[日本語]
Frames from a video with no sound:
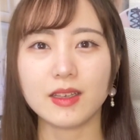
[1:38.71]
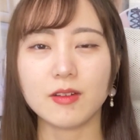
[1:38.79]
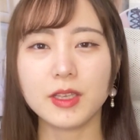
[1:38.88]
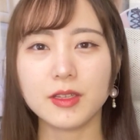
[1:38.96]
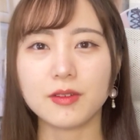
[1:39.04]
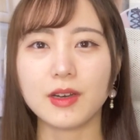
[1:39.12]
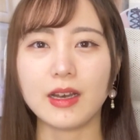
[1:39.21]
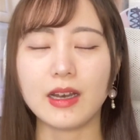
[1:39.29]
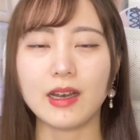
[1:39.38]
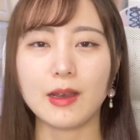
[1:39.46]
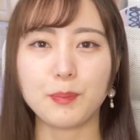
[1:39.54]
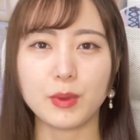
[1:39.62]
お昼は
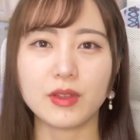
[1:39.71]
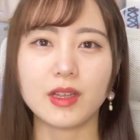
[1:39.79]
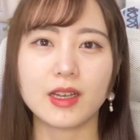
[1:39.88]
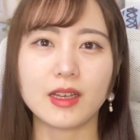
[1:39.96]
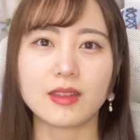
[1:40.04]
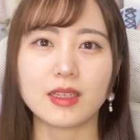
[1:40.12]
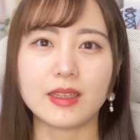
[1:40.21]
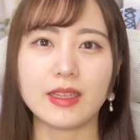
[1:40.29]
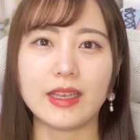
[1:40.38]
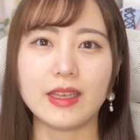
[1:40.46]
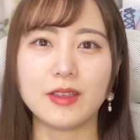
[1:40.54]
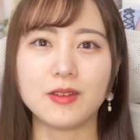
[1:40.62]
発表なかったん
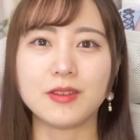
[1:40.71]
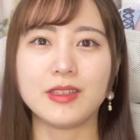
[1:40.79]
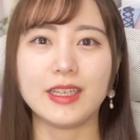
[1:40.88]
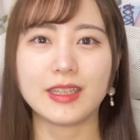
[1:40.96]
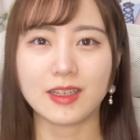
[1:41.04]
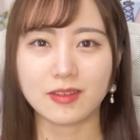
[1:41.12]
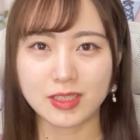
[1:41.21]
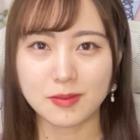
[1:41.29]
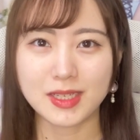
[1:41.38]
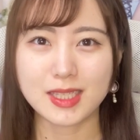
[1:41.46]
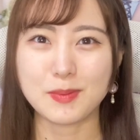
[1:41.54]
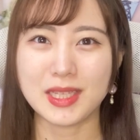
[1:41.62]
で夜に託し
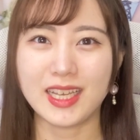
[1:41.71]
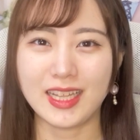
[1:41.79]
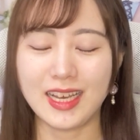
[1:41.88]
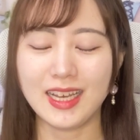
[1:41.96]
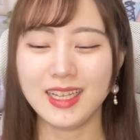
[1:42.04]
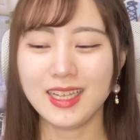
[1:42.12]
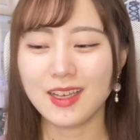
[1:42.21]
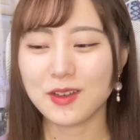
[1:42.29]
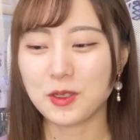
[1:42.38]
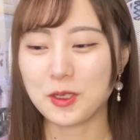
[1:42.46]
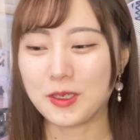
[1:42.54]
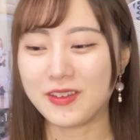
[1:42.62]
ますみたいな
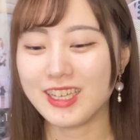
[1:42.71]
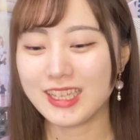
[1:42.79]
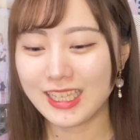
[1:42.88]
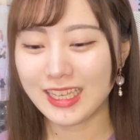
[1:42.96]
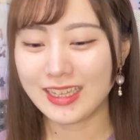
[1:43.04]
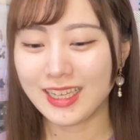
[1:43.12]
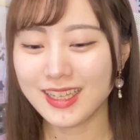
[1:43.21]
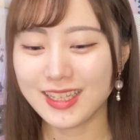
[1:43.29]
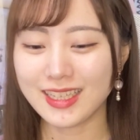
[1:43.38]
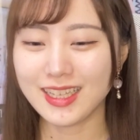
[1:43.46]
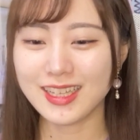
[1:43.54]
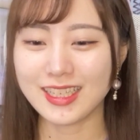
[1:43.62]
こと言われて、なん
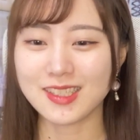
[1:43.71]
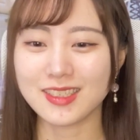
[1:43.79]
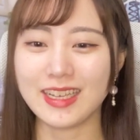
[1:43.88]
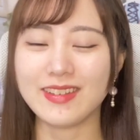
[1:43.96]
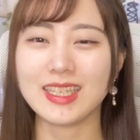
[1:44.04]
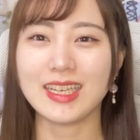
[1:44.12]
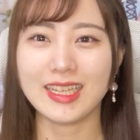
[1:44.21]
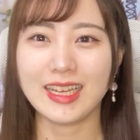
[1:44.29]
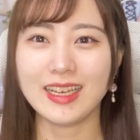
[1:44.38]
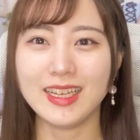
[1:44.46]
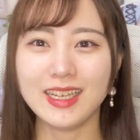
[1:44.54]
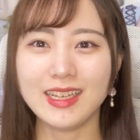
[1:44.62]
だそれみたい
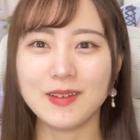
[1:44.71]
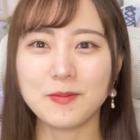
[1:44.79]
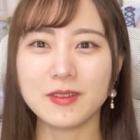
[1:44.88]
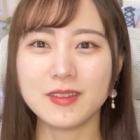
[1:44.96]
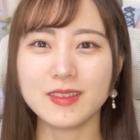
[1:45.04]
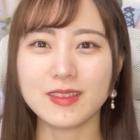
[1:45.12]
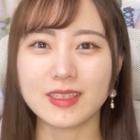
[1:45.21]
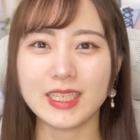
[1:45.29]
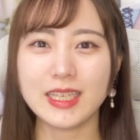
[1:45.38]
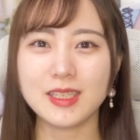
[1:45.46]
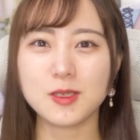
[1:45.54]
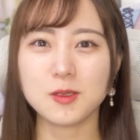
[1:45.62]
な、もう
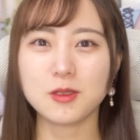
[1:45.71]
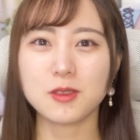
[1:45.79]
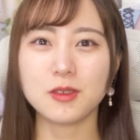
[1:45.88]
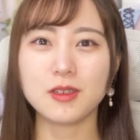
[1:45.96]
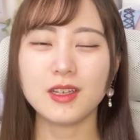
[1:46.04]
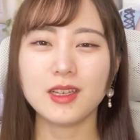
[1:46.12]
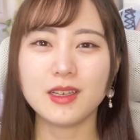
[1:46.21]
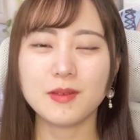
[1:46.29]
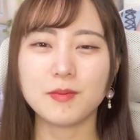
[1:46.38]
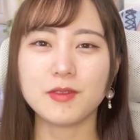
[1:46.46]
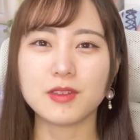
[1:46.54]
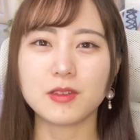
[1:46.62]
緊張と、
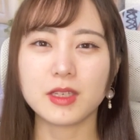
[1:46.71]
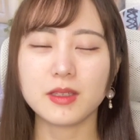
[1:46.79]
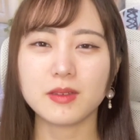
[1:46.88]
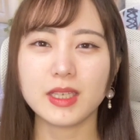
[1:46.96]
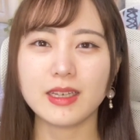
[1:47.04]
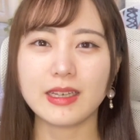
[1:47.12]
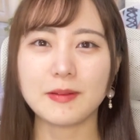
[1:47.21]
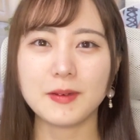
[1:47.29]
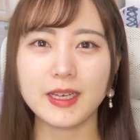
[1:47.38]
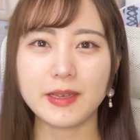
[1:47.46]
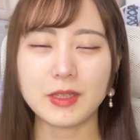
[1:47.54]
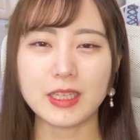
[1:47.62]
もうドキドキがや
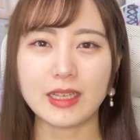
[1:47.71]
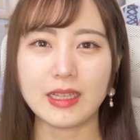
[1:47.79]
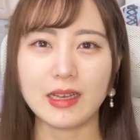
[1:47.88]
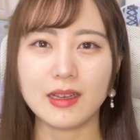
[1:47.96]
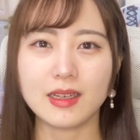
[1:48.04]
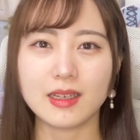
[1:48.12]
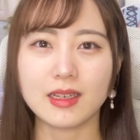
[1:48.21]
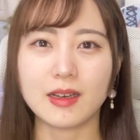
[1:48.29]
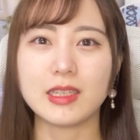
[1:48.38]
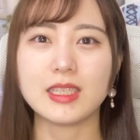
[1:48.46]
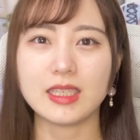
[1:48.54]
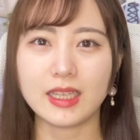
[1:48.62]
ばいみたいな
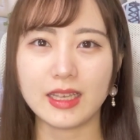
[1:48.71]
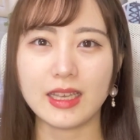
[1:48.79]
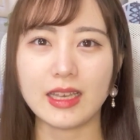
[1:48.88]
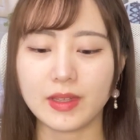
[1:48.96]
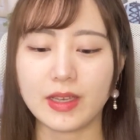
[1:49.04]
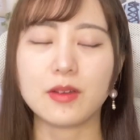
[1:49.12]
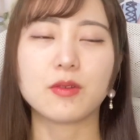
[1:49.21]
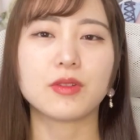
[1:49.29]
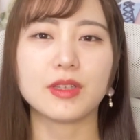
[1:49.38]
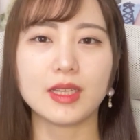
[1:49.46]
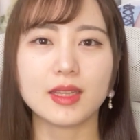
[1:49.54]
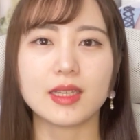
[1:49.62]
感じで入ること
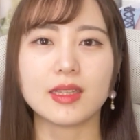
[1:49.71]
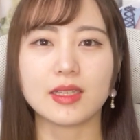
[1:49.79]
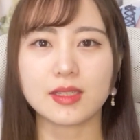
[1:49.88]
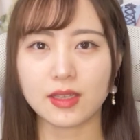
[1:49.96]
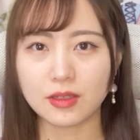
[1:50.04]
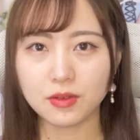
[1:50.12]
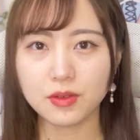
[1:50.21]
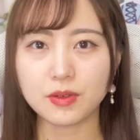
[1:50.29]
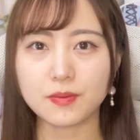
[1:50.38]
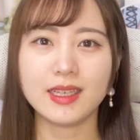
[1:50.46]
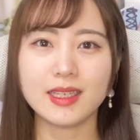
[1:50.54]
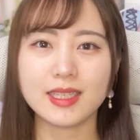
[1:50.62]
になったんですけど、
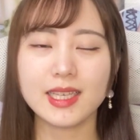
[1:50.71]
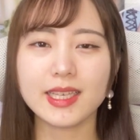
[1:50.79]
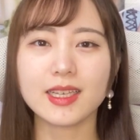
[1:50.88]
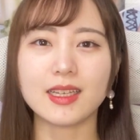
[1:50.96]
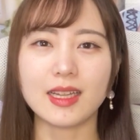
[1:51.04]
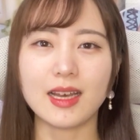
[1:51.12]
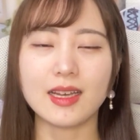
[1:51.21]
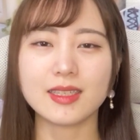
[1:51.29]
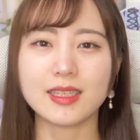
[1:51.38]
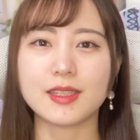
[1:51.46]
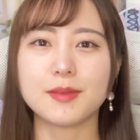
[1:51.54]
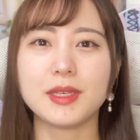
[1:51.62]
席から
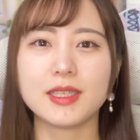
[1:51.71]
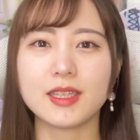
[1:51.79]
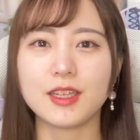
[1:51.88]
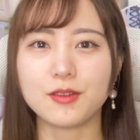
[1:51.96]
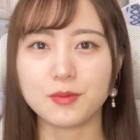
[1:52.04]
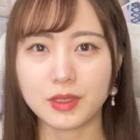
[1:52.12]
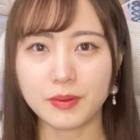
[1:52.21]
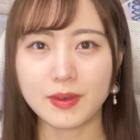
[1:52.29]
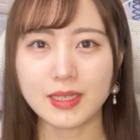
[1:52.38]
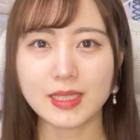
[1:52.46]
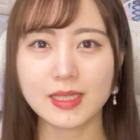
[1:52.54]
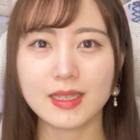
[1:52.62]
説明したいと思いま
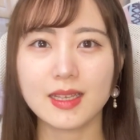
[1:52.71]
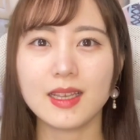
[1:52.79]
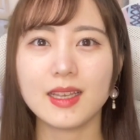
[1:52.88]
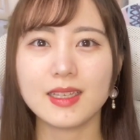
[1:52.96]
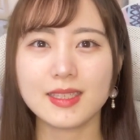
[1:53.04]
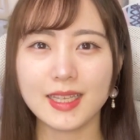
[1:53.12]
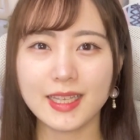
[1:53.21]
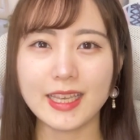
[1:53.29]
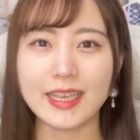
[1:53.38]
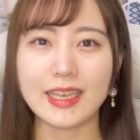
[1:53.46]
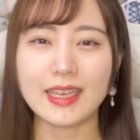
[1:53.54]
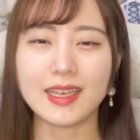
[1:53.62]
す。
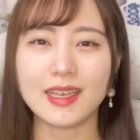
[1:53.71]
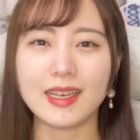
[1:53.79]
席、